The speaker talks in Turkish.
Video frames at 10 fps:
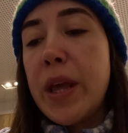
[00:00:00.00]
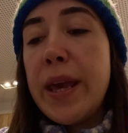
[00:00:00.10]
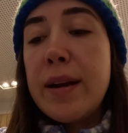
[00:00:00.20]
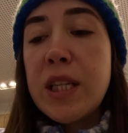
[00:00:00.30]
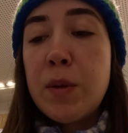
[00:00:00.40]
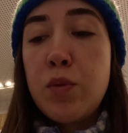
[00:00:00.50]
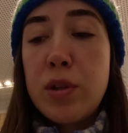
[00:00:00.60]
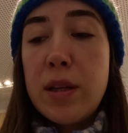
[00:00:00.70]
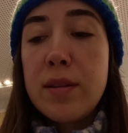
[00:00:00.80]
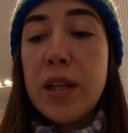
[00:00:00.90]
Eğer tabii
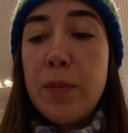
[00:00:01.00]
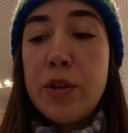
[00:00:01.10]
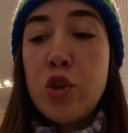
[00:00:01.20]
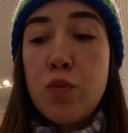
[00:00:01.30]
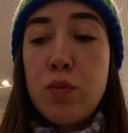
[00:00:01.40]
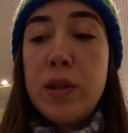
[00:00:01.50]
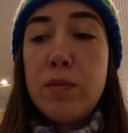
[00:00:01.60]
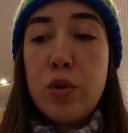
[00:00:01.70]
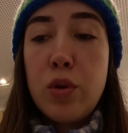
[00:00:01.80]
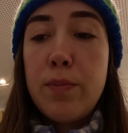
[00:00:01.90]
bu tatlının amacı onu
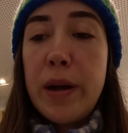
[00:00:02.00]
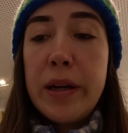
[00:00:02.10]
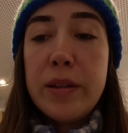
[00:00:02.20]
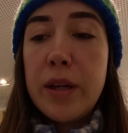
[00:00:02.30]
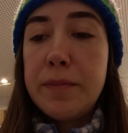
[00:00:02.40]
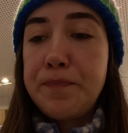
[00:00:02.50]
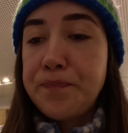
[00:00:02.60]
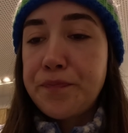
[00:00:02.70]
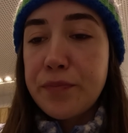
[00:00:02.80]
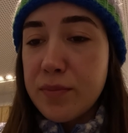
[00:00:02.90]
bilmiyorum. Belki de
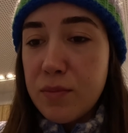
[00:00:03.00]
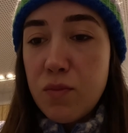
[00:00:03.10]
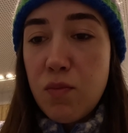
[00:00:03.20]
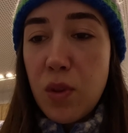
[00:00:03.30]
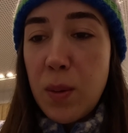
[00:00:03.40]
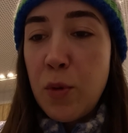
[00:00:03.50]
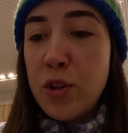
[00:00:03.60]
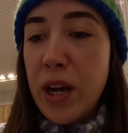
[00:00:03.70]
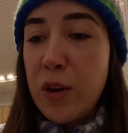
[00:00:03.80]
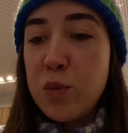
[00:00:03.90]

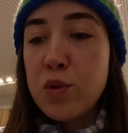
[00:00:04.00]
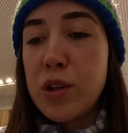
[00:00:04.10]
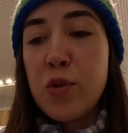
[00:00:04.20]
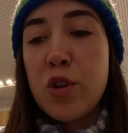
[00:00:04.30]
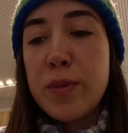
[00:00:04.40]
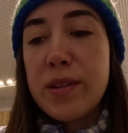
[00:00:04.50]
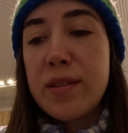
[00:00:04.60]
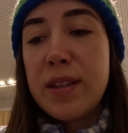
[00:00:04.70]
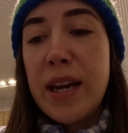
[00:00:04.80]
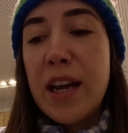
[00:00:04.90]
böyle daha yumuşak
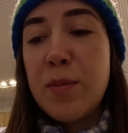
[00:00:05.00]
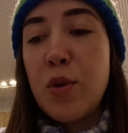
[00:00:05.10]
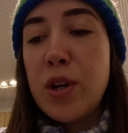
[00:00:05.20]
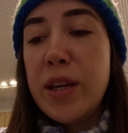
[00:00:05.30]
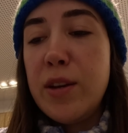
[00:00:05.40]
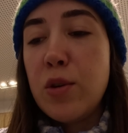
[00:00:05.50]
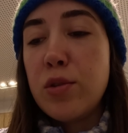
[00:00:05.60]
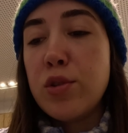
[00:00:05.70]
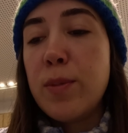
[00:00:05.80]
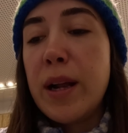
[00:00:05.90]
olmasıdır yani. Böyle iyi
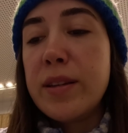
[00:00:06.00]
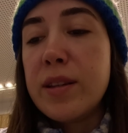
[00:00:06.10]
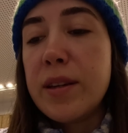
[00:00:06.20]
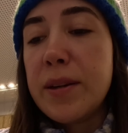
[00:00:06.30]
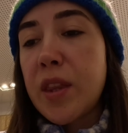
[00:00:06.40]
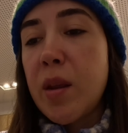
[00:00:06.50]
oluyordur belki.